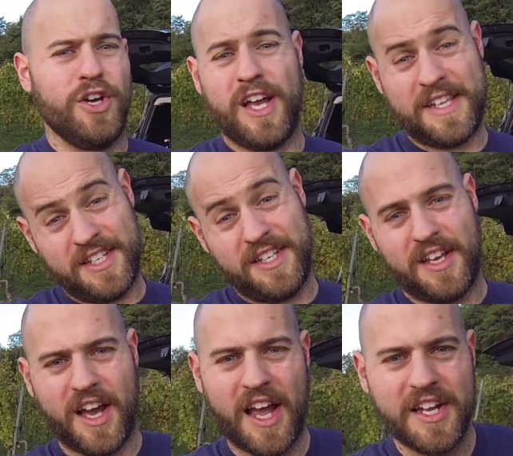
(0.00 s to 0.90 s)
Esse ich
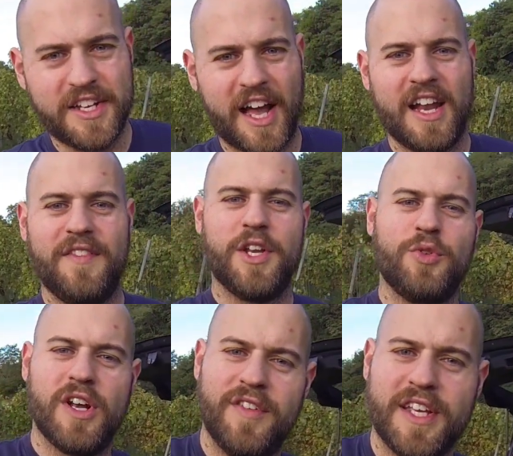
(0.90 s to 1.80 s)
recht gerne, wenn ich
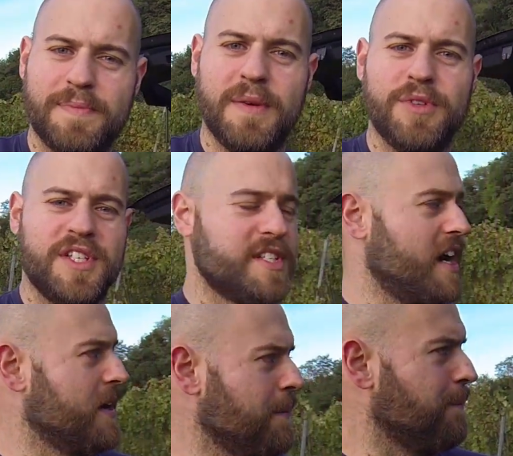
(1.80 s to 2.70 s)
unterwegs bin, muss ich
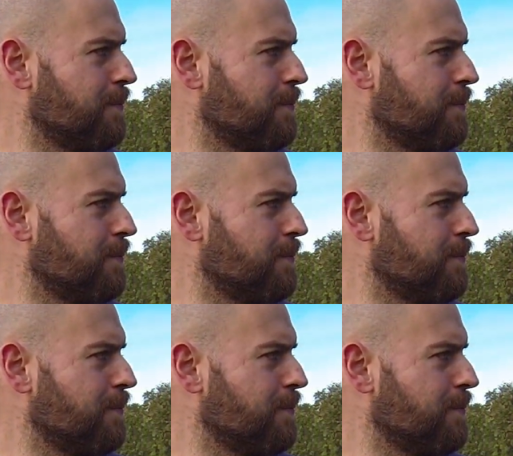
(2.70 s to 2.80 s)
sagen.